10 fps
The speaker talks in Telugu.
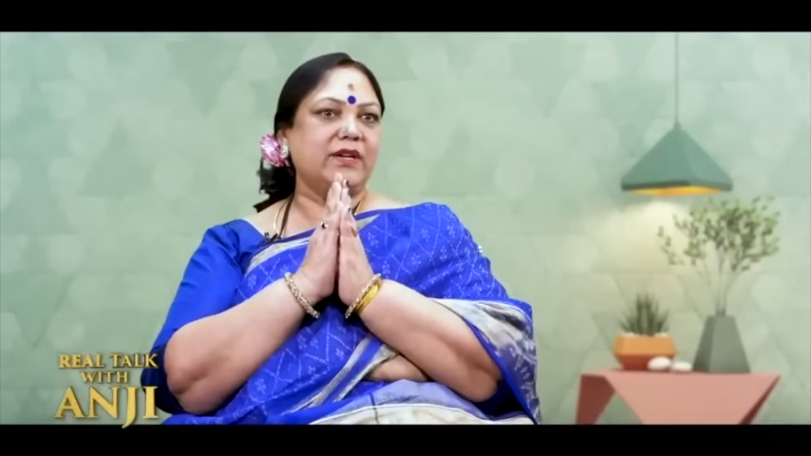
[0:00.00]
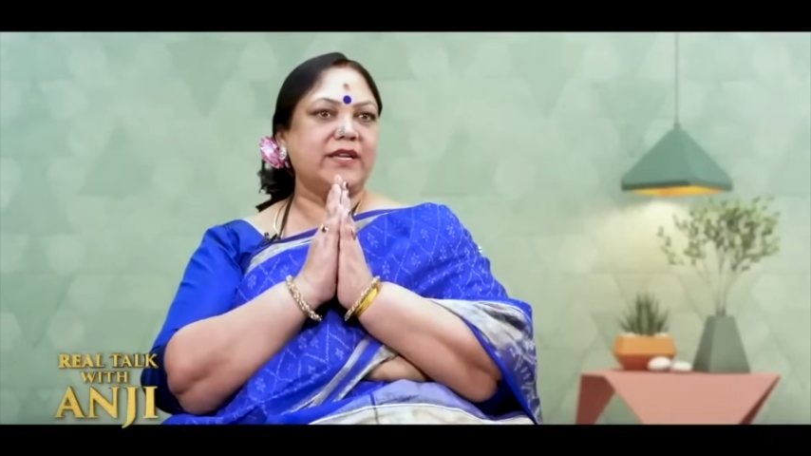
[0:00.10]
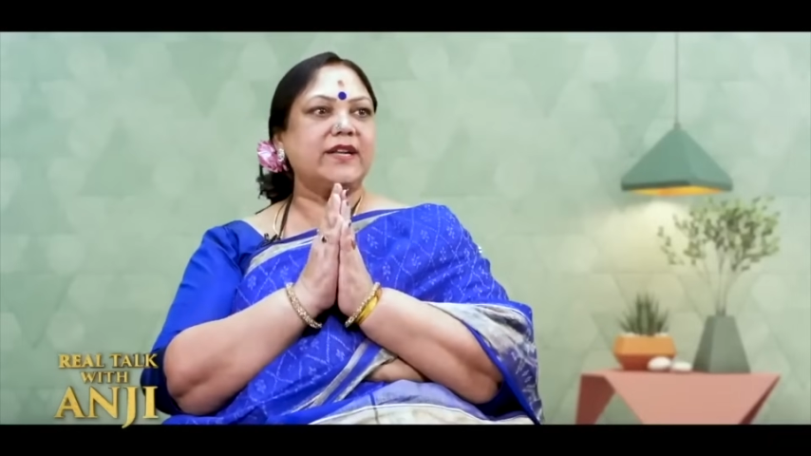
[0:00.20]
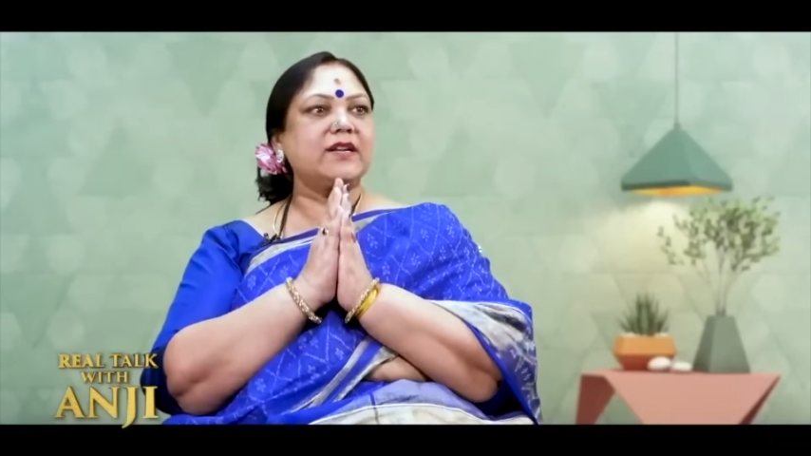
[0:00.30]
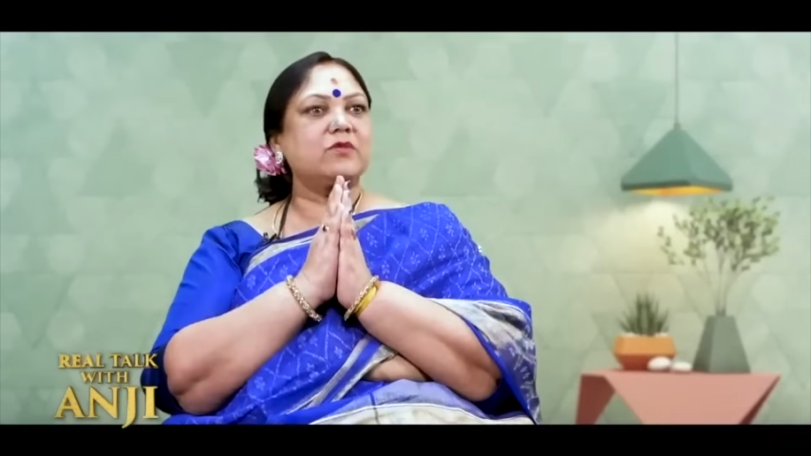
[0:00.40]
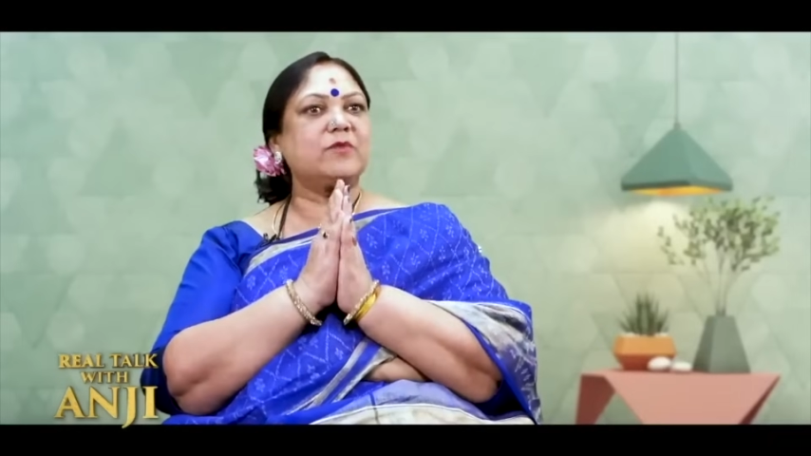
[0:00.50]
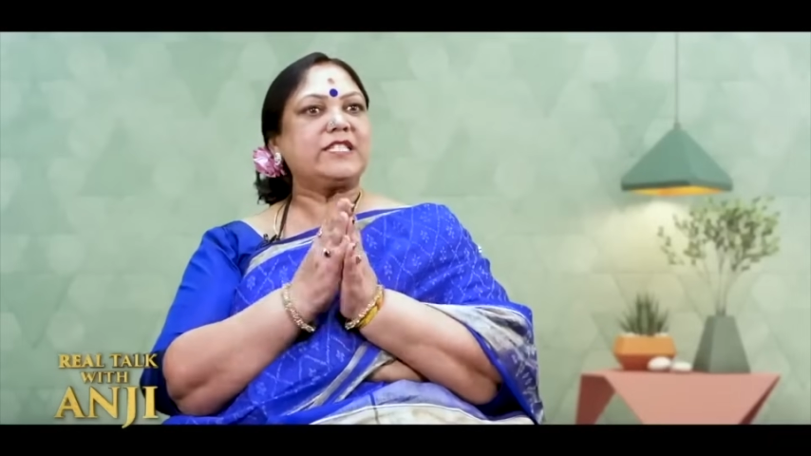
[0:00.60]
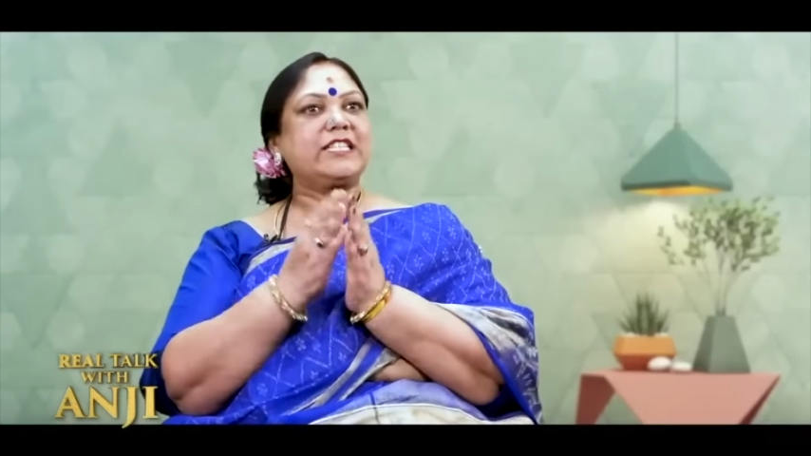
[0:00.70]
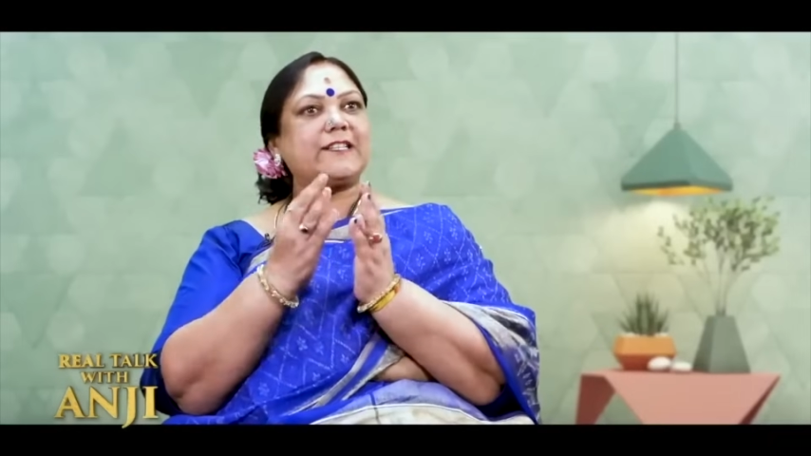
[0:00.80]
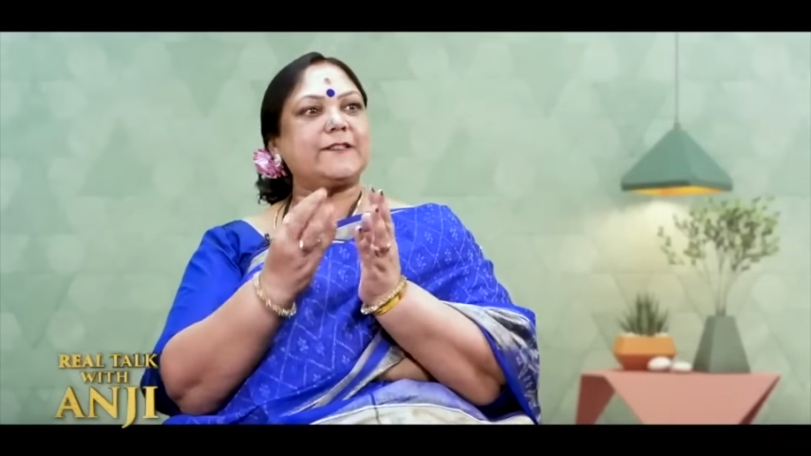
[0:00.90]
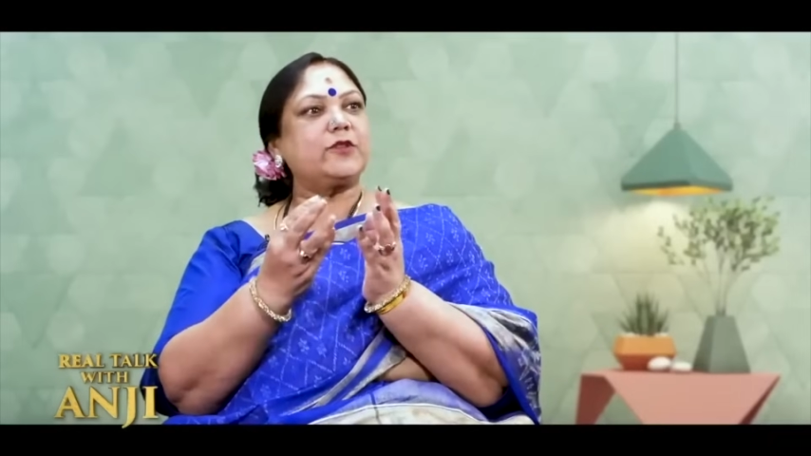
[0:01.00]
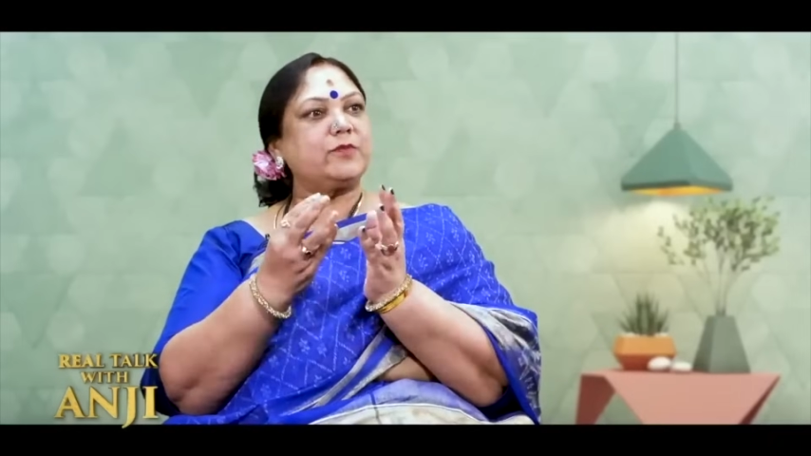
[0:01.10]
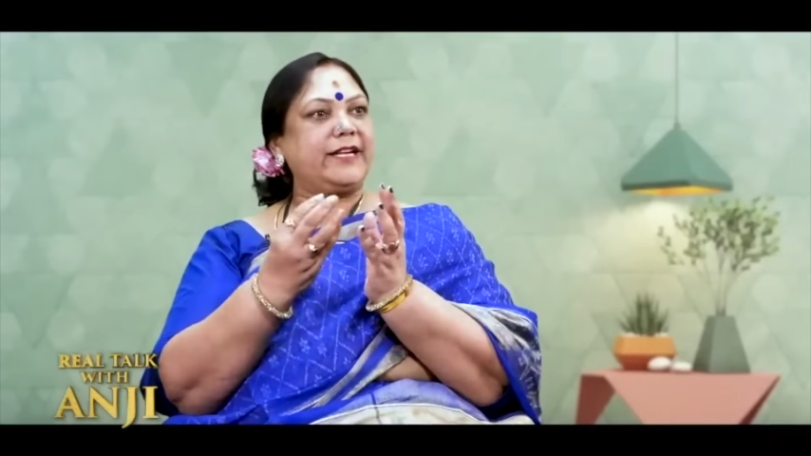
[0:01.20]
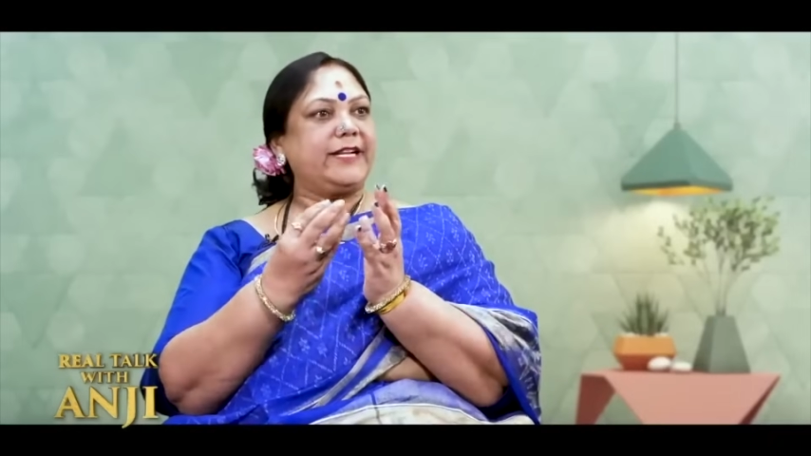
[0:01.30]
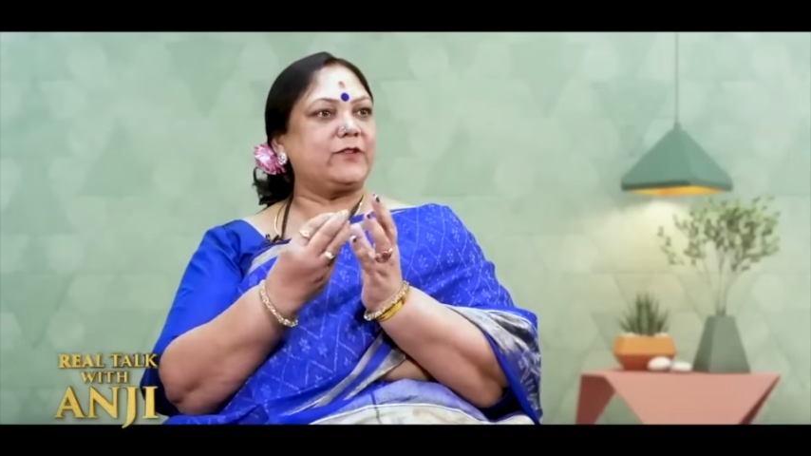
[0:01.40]
ఒక డైరెక్టర్ మంచి కథతో
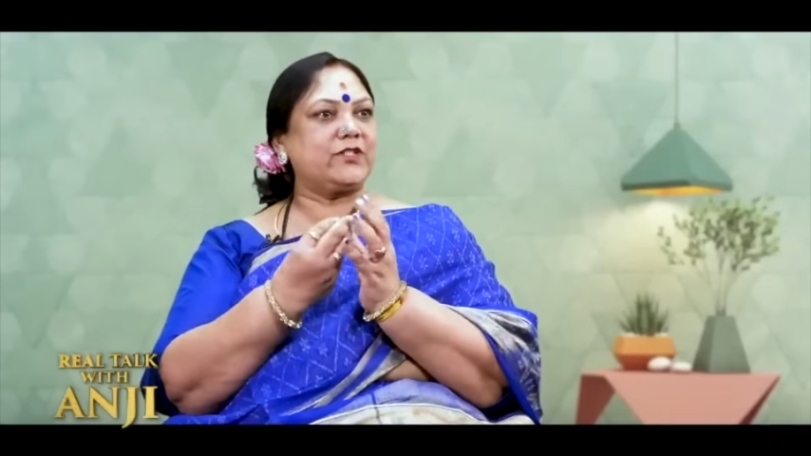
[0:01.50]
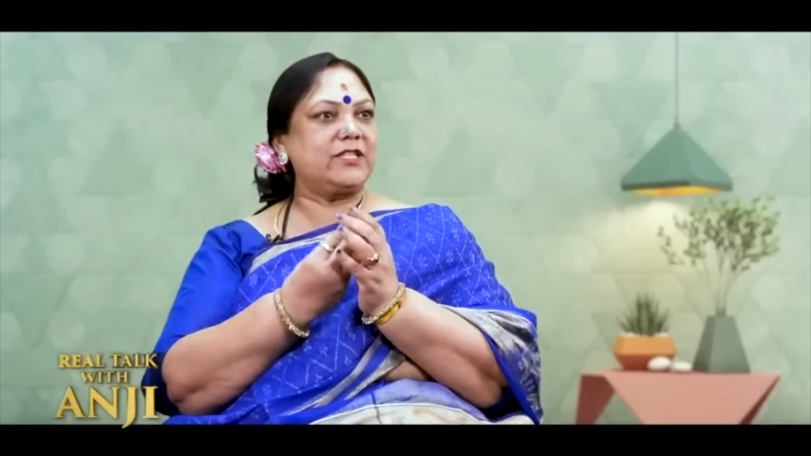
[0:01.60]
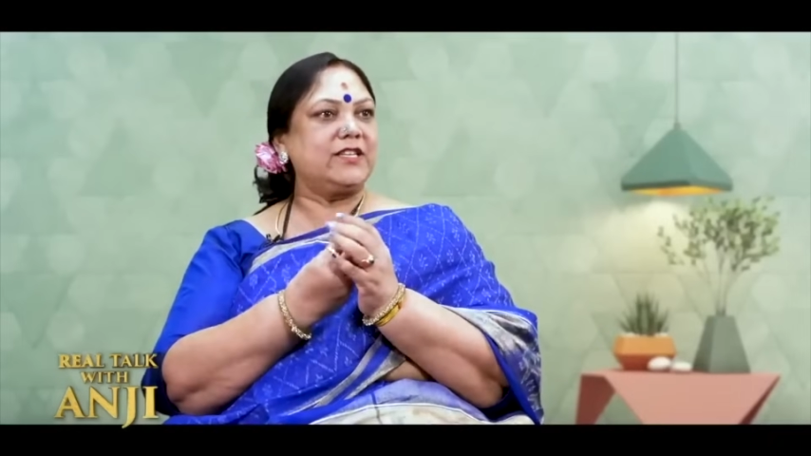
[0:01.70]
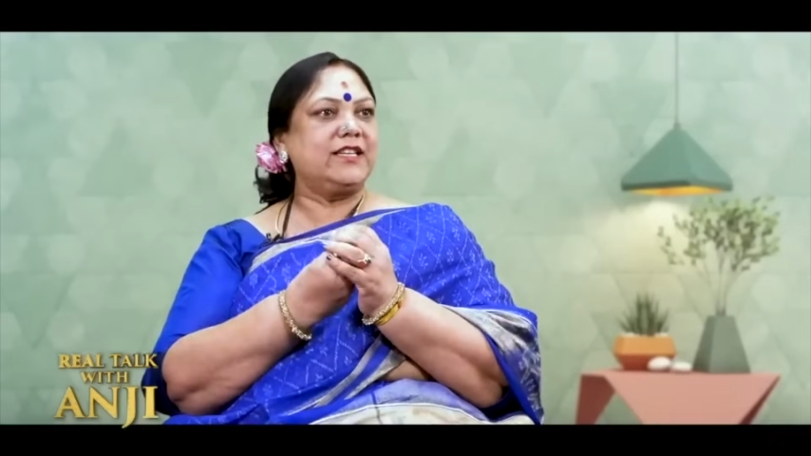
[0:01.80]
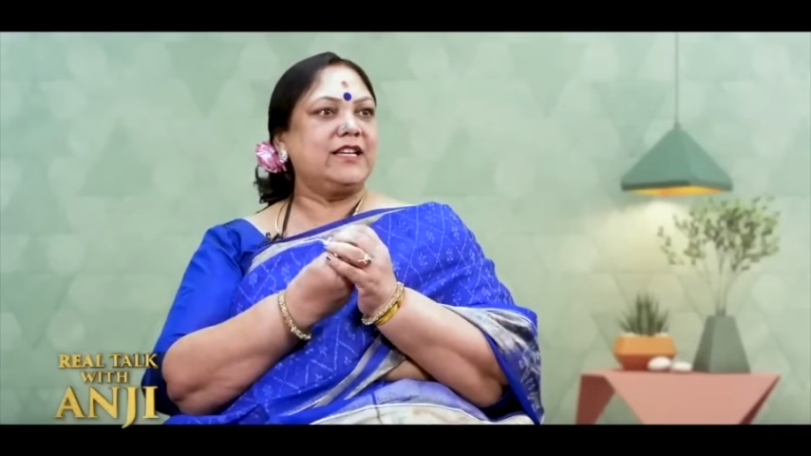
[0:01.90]
బయటకు వచ్చి